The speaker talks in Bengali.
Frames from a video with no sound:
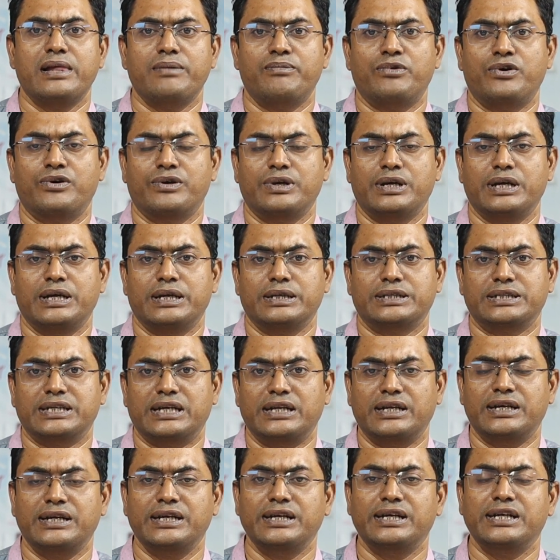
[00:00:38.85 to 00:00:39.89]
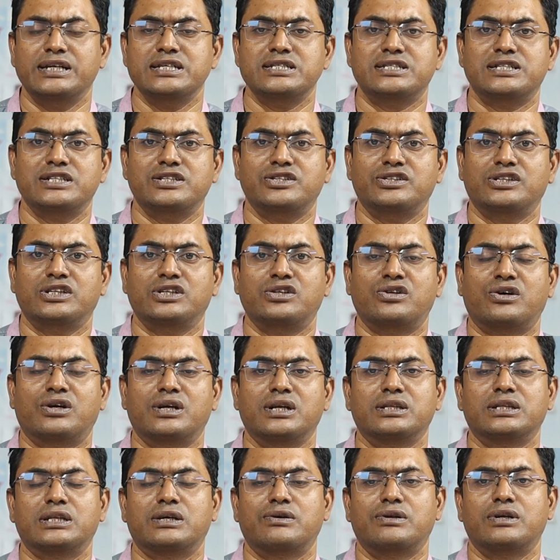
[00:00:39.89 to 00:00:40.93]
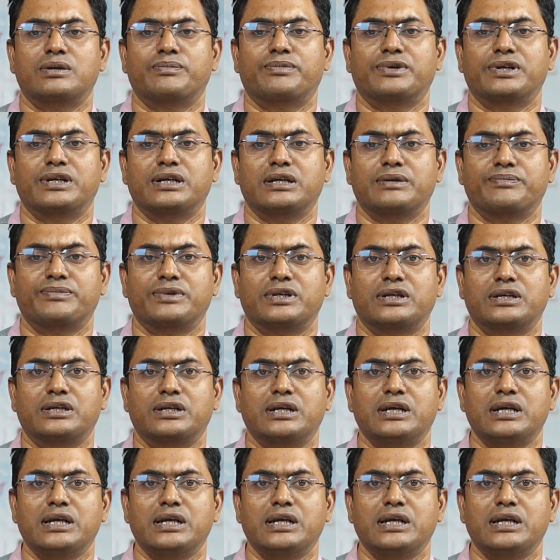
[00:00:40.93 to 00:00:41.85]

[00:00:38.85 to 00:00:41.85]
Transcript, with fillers: এবং স্যালারি রেঞ্জটি যদি ধরেন তাহলে পরে আপনার